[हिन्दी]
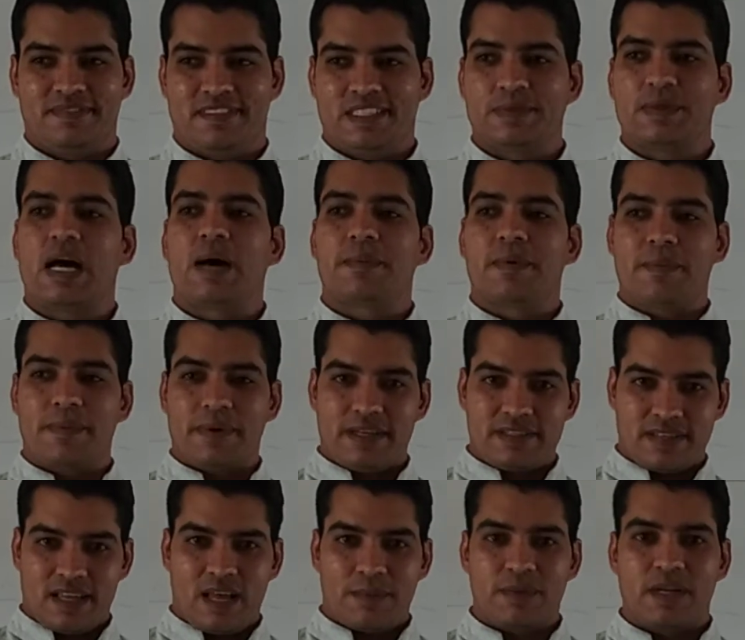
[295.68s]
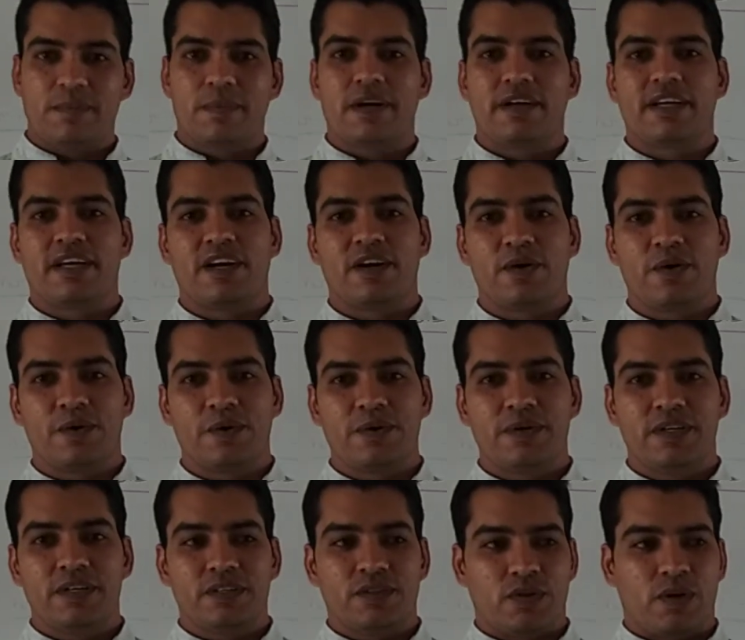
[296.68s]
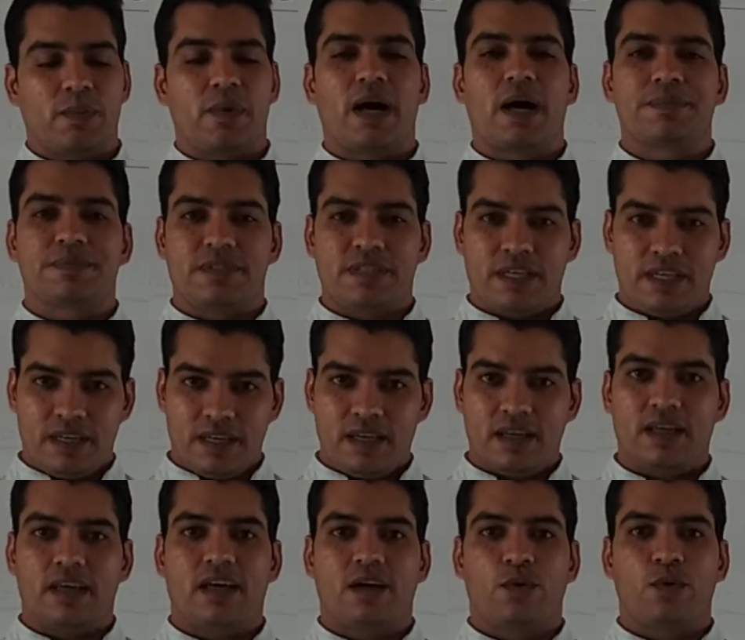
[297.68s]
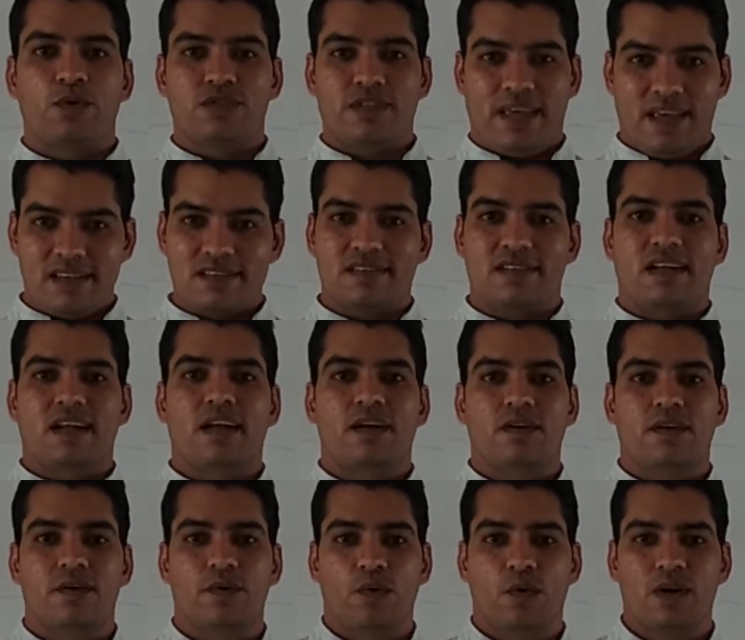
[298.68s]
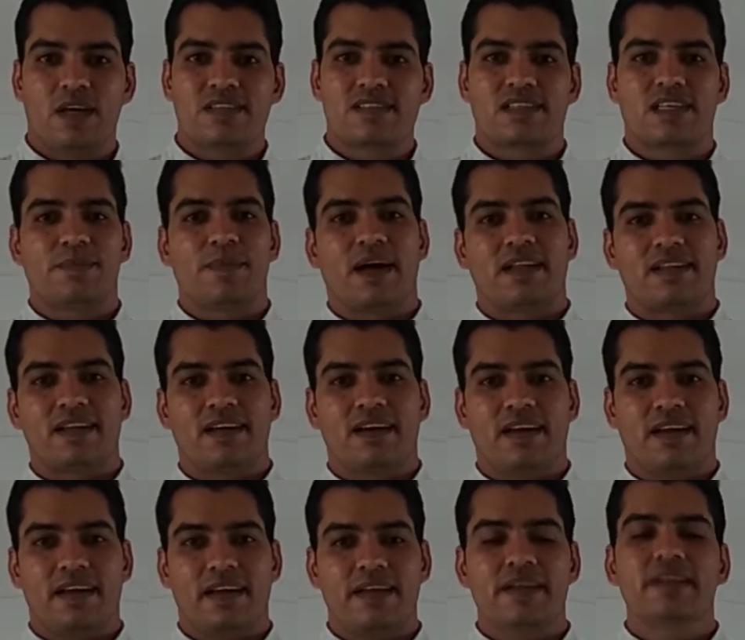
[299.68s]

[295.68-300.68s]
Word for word: जब आप अपने सामने बैठे रहो तो अब आपसे कुछ एक्स्ट्रा नॉलेज की बातें करें